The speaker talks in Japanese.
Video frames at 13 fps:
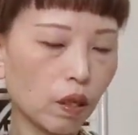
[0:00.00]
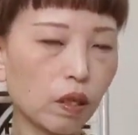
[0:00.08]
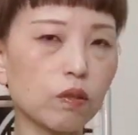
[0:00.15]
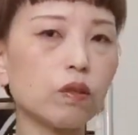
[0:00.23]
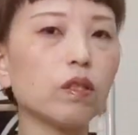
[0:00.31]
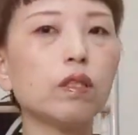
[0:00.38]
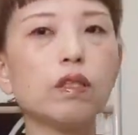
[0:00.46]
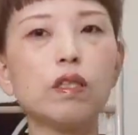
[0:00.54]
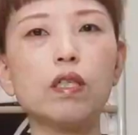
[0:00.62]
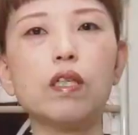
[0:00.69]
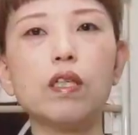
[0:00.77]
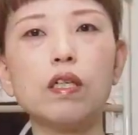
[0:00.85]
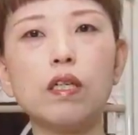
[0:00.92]
軽い、
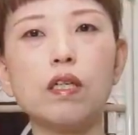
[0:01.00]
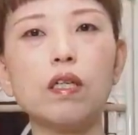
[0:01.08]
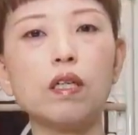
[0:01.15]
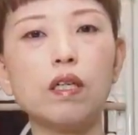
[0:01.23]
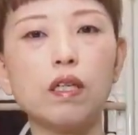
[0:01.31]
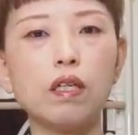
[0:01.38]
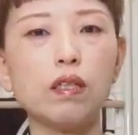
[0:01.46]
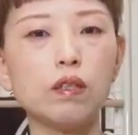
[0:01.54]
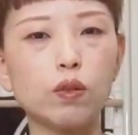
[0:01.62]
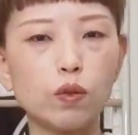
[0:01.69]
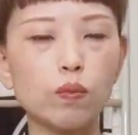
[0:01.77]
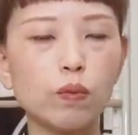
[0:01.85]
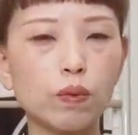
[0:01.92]
えー、
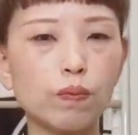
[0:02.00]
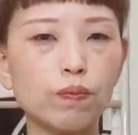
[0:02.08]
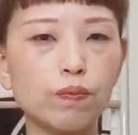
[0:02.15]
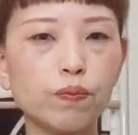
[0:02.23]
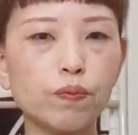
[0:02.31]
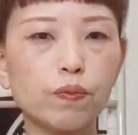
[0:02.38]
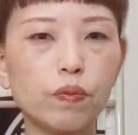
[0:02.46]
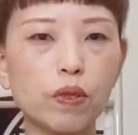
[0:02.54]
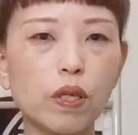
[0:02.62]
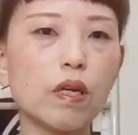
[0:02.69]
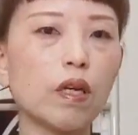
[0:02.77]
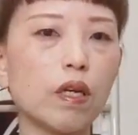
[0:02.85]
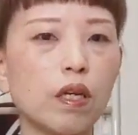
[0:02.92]
丈夫
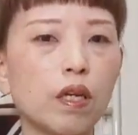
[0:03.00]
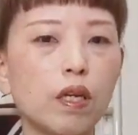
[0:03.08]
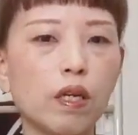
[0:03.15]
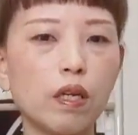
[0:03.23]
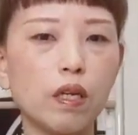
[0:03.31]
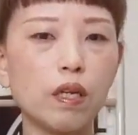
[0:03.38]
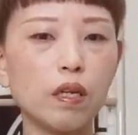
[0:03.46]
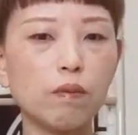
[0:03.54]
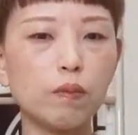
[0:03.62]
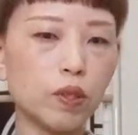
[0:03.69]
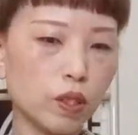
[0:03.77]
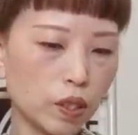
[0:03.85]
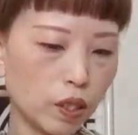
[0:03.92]
で、えー、
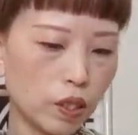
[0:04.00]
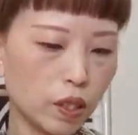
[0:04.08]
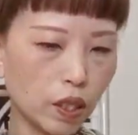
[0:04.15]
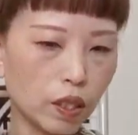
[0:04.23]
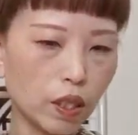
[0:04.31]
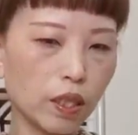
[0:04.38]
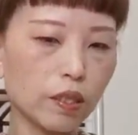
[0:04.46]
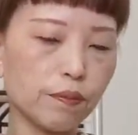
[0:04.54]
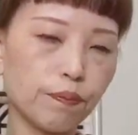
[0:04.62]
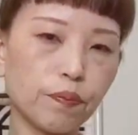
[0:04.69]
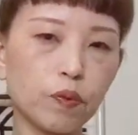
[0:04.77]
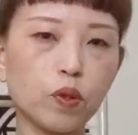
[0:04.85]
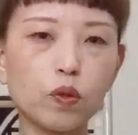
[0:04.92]
無地しかない、う
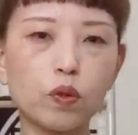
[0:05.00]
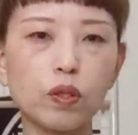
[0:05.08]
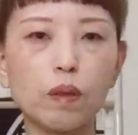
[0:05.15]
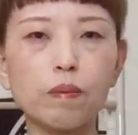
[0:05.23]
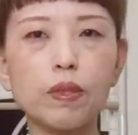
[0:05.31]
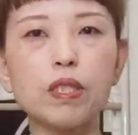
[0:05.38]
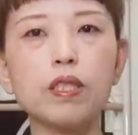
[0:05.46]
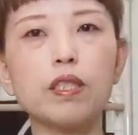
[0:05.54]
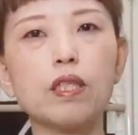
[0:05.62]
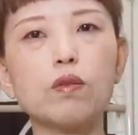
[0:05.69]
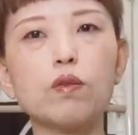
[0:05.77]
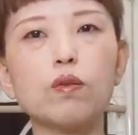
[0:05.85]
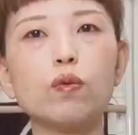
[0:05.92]
ん、ちょっと寂しい
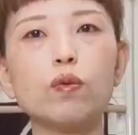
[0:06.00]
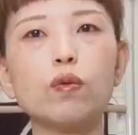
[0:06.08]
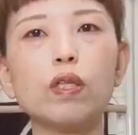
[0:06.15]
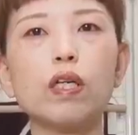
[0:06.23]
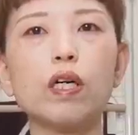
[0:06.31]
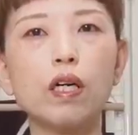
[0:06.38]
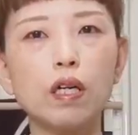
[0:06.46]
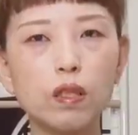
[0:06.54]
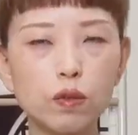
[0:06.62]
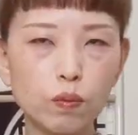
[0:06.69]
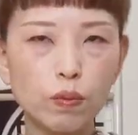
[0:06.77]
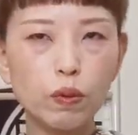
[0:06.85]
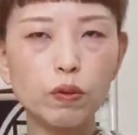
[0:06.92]
なということで加賀
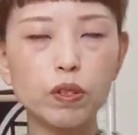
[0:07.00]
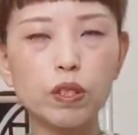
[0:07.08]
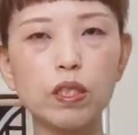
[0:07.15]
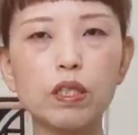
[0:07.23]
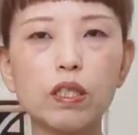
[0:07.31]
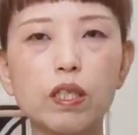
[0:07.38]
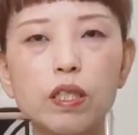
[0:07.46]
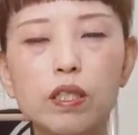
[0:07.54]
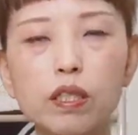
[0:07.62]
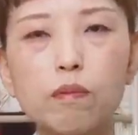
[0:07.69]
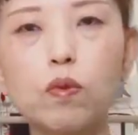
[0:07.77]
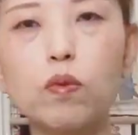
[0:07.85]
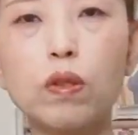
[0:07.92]
染めをしていただい
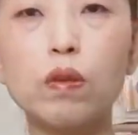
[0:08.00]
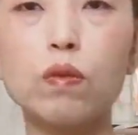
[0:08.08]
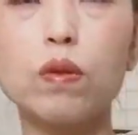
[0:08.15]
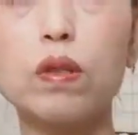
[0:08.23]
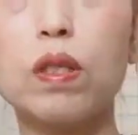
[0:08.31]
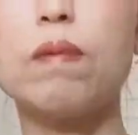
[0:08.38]
たものでござ